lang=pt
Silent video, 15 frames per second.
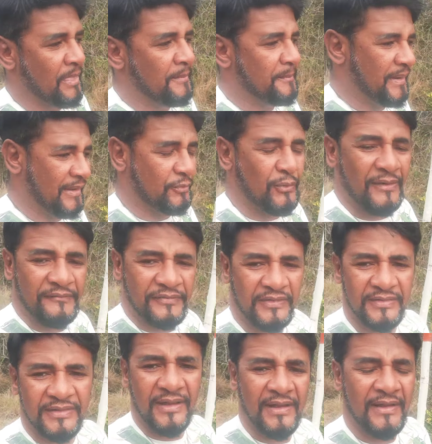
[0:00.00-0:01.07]
para a tua
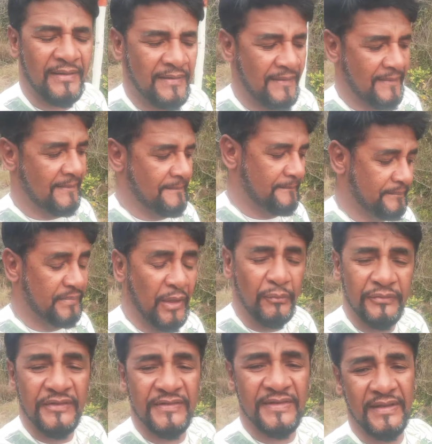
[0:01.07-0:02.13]
vida
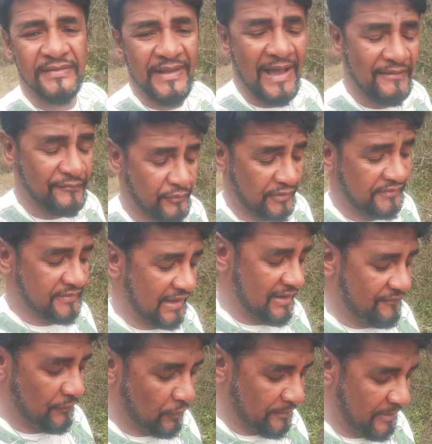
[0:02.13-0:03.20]
não desandar. Foi isso que ela
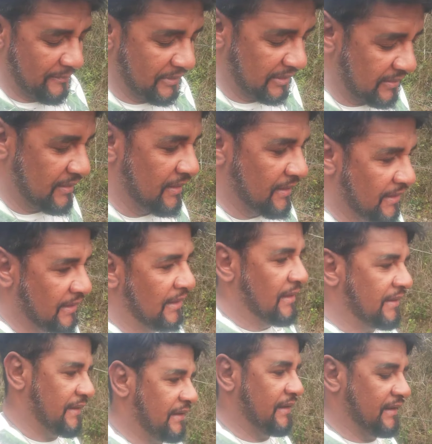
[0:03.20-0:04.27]
falou para mim.
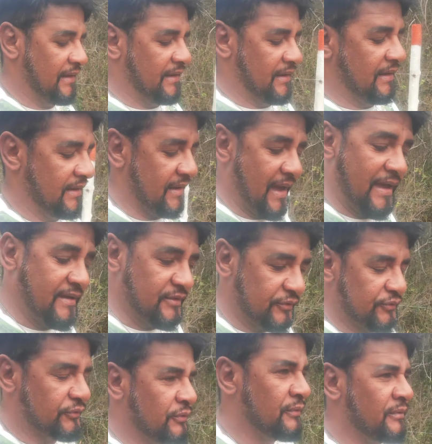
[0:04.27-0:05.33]
E é
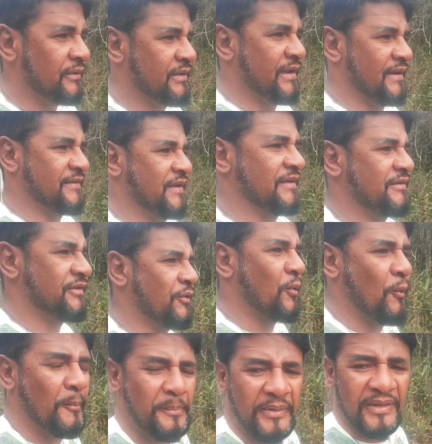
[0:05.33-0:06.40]
isso. E a gente
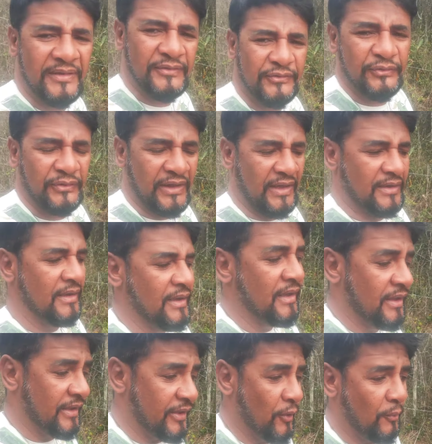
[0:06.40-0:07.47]
cumpre isso, né?
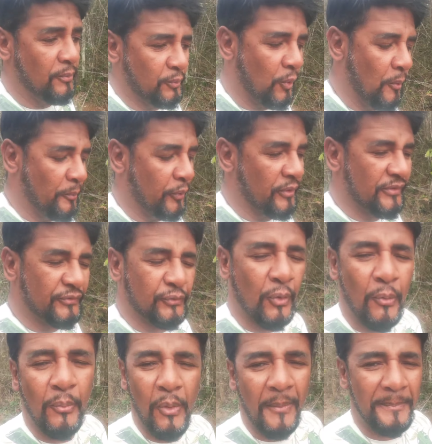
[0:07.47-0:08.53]
Eu cumpro isso
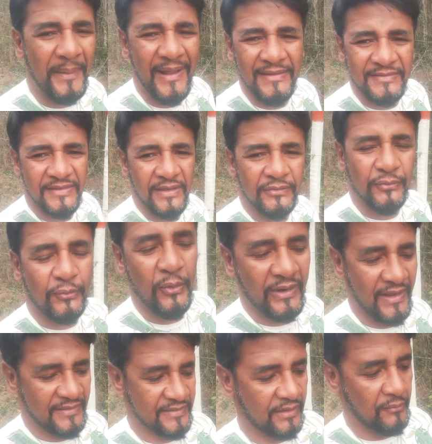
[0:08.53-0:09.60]
com o maior prazer no
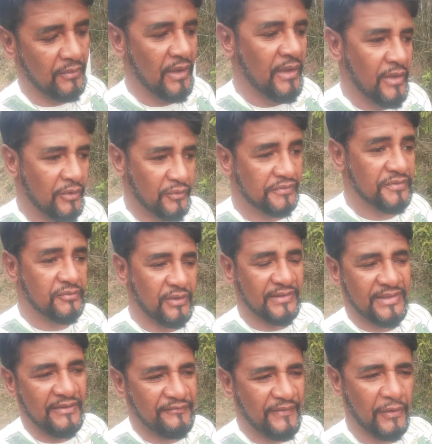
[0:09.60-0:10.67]
coração. Eu sinto
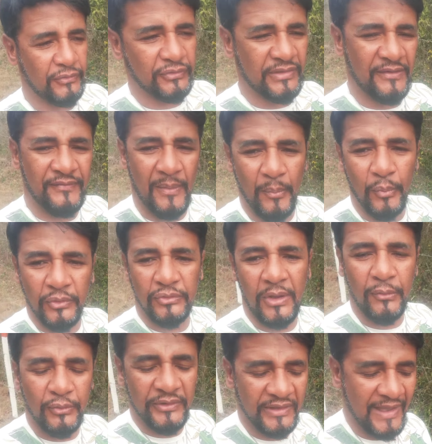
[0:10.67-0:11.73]
até falta. Eu estava muito
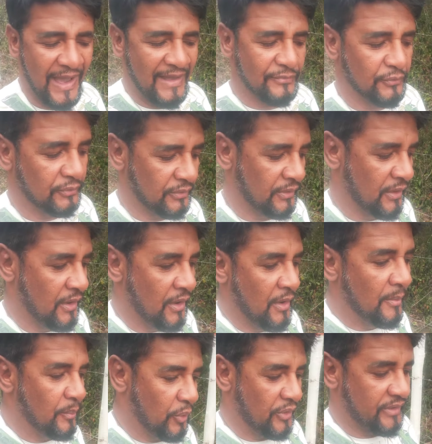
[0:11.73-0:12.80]
agoniado
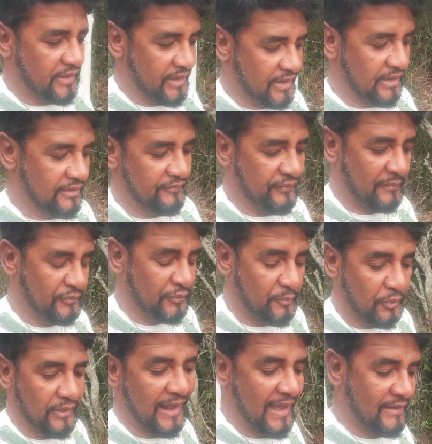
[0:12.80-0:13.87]
porque fomos
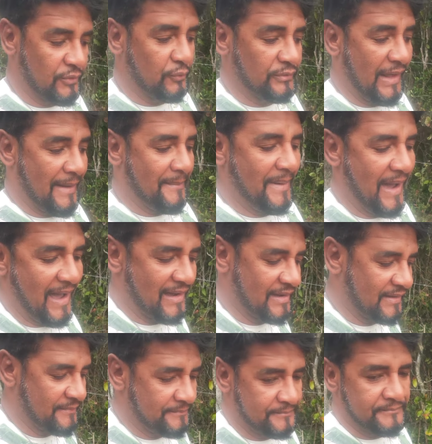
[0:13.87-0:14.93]
morar em Unamar,